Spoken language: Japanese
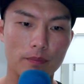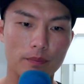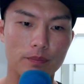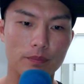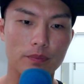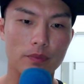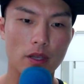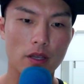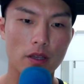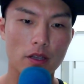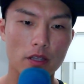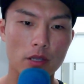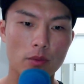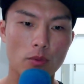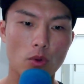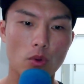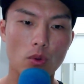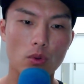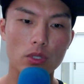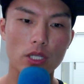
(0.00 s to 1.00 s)
うん、で
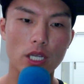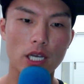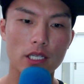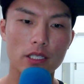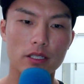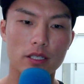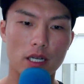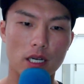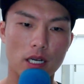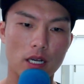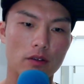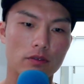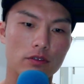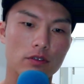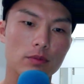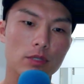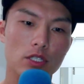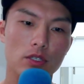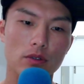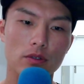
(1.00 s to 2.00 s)
もここで入ったら
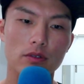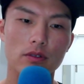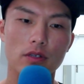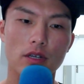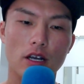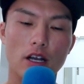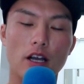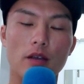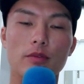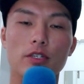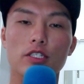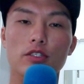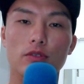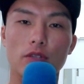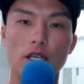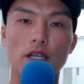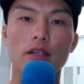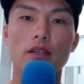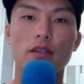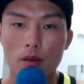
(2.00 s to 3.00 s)
含み損抱えますよ
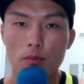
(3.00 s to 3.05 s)
ね。